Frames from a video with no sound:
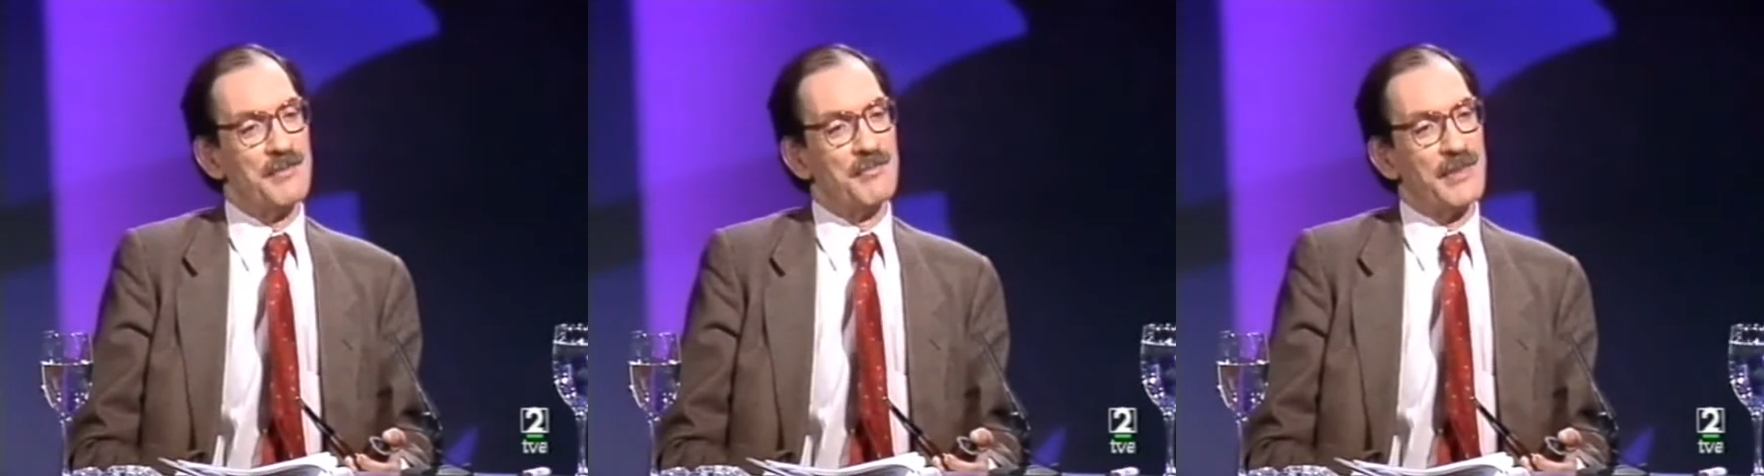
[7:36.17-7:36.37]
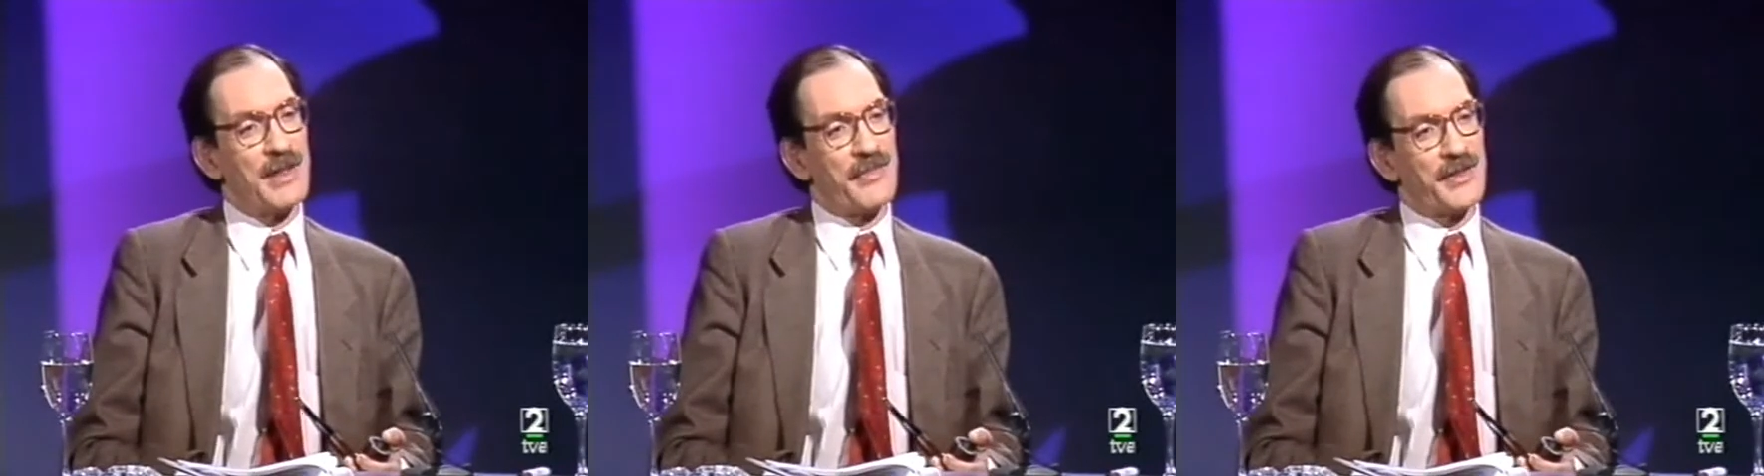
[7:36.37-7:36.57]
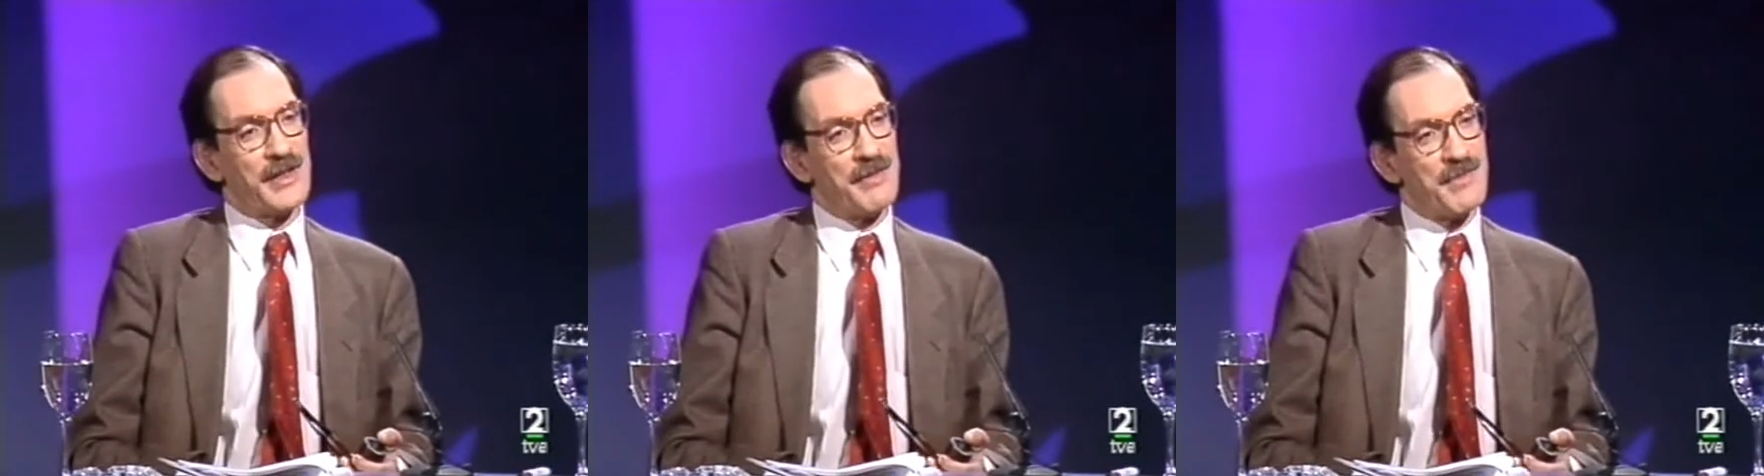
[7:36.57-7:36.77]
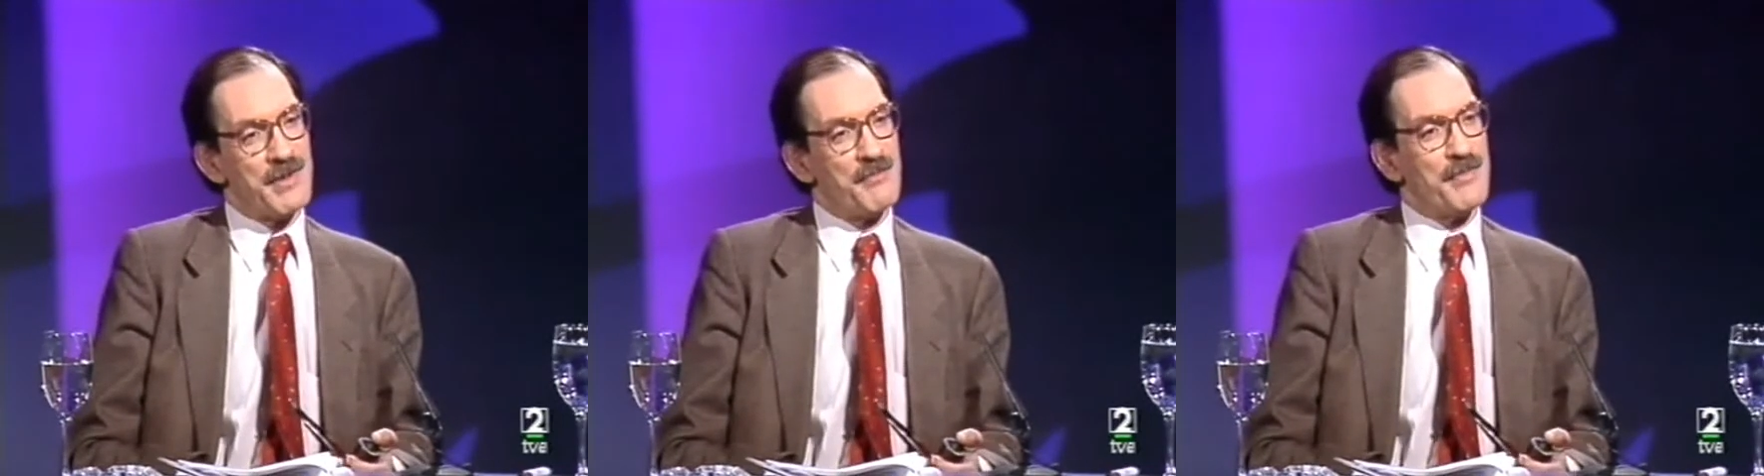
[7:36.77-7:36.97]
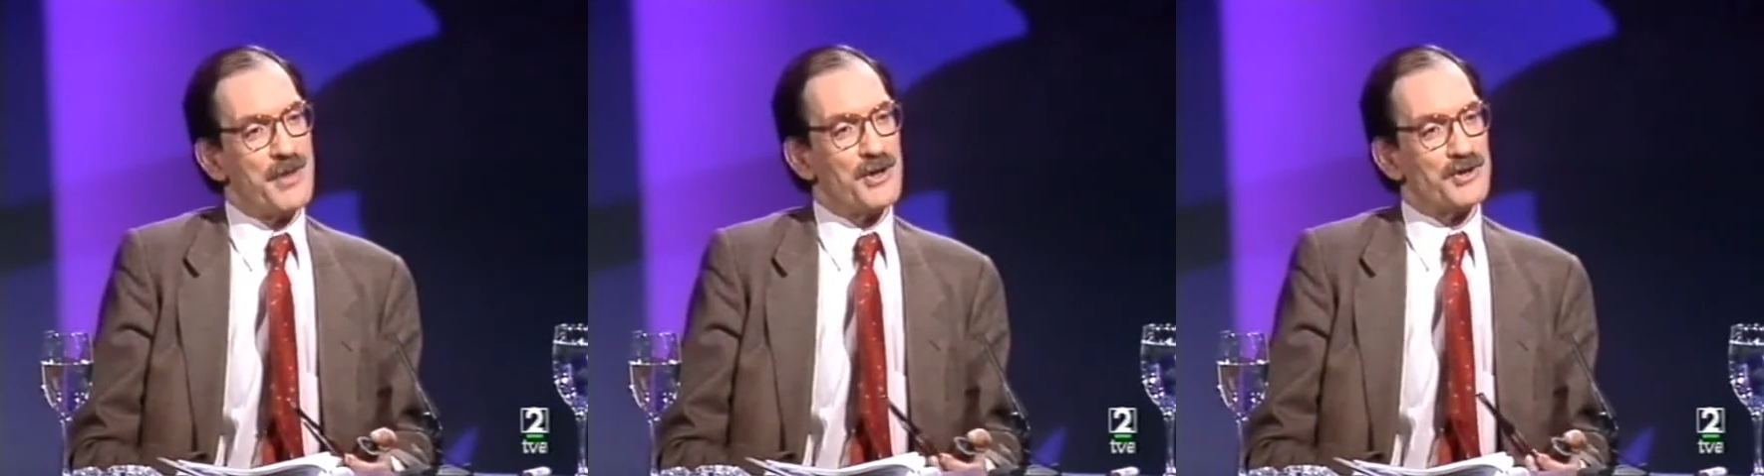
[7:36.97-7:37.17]
Me hace
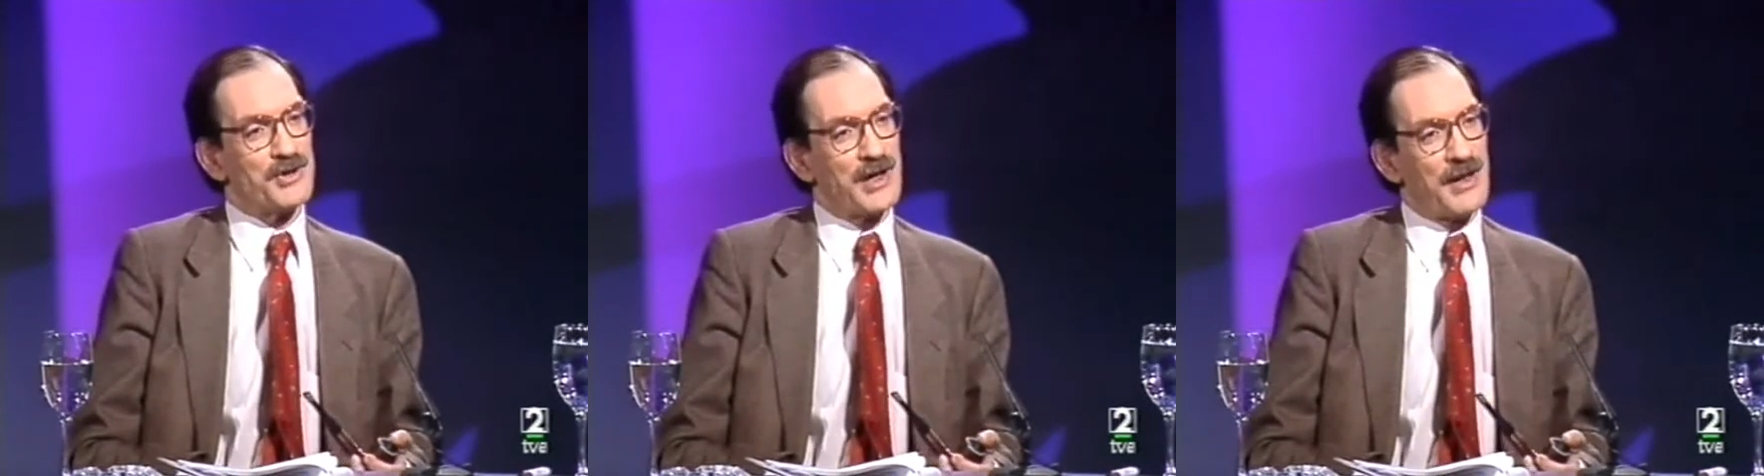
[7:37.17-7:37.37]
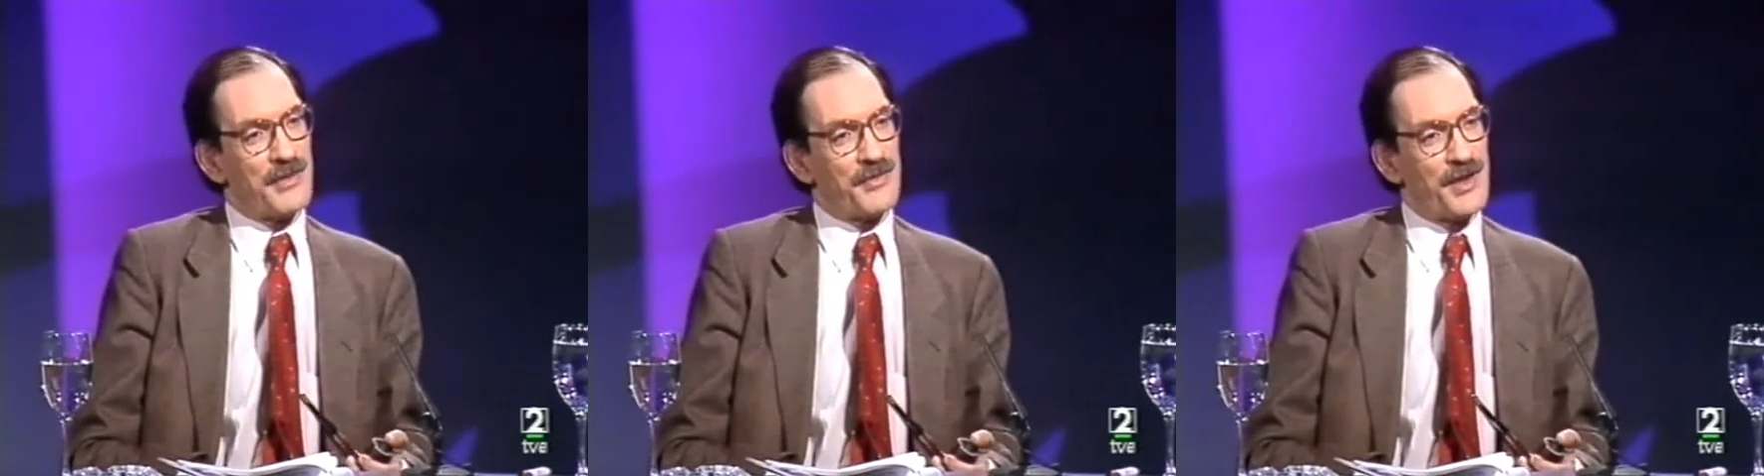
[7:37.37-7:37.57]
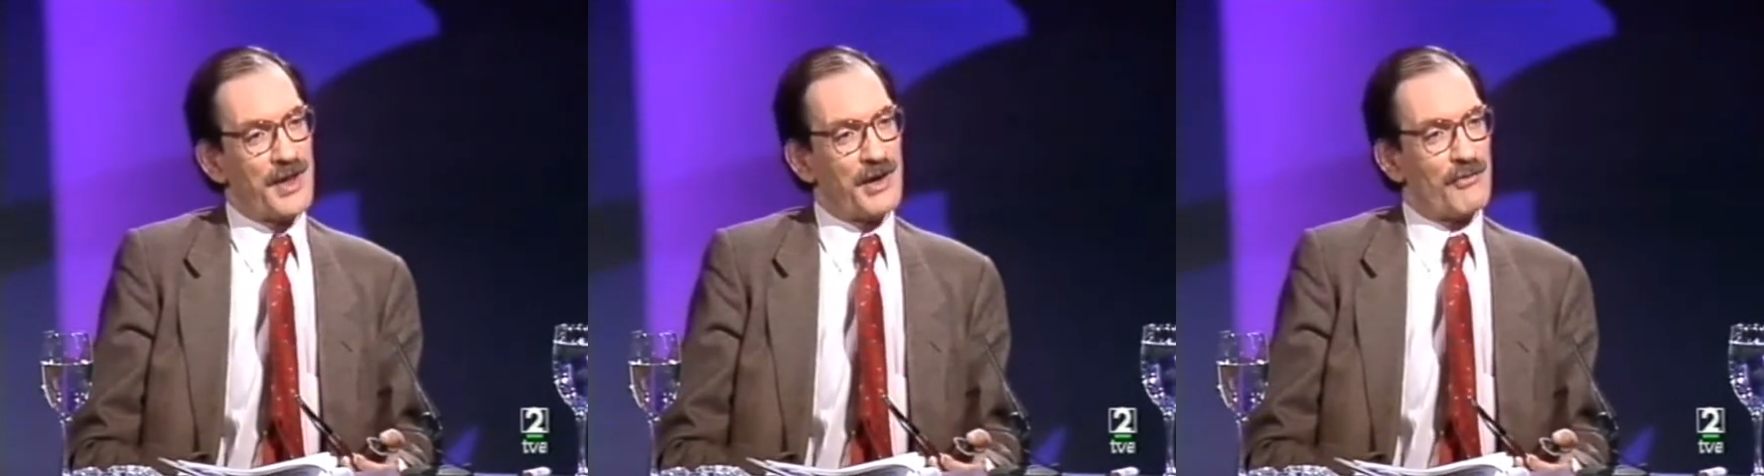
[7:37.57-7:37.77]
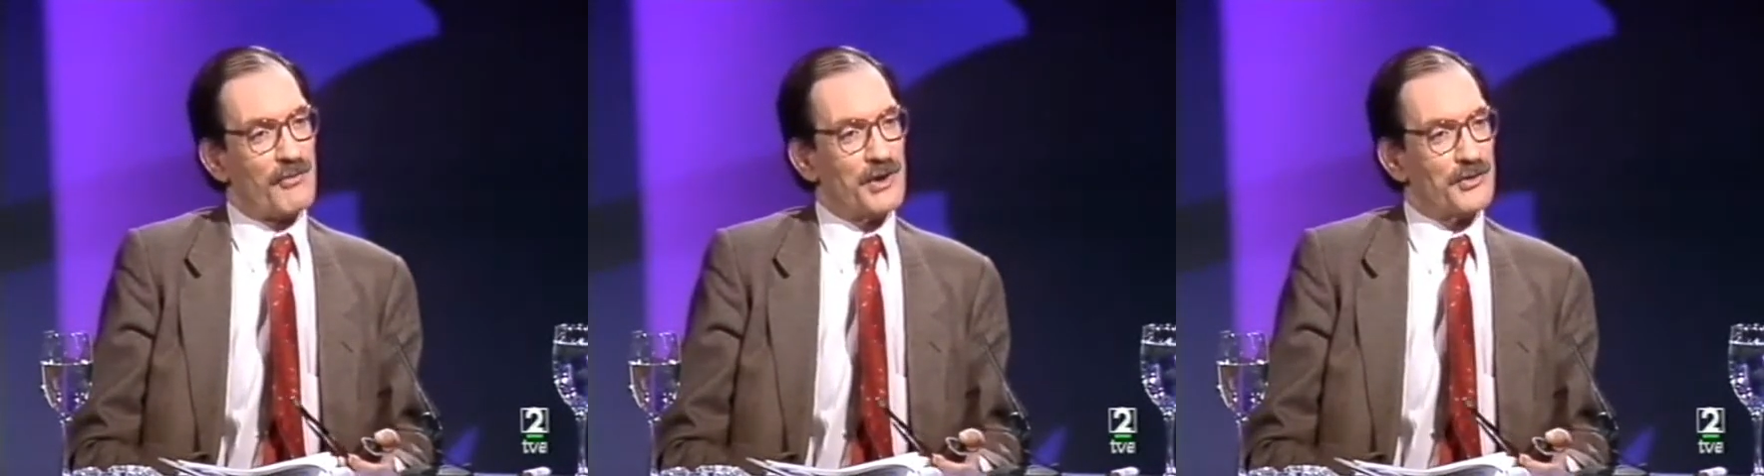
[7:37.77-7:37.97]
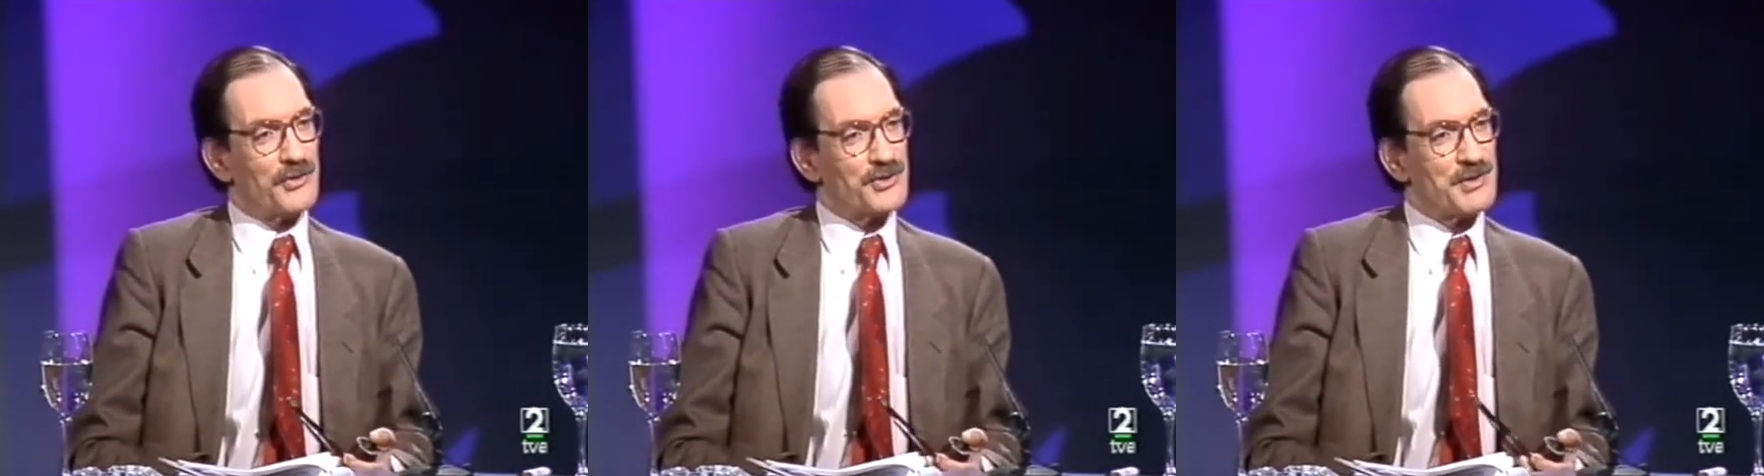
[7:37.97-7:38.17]
también menos gracia
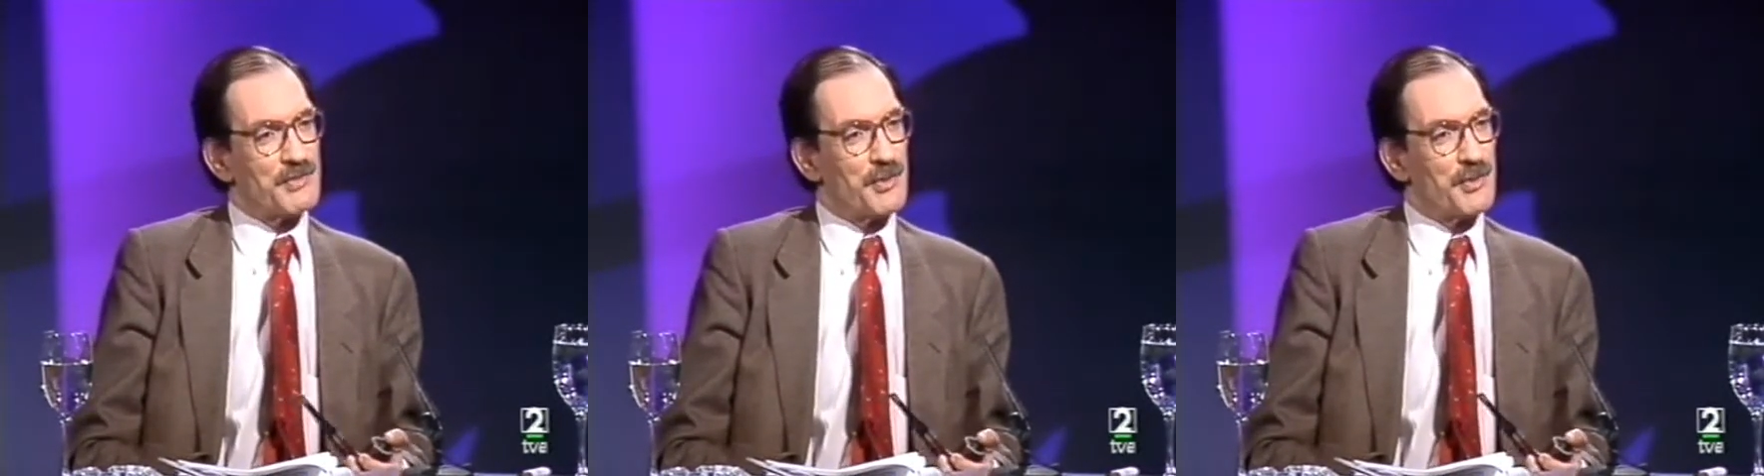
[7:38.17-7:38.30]
cuando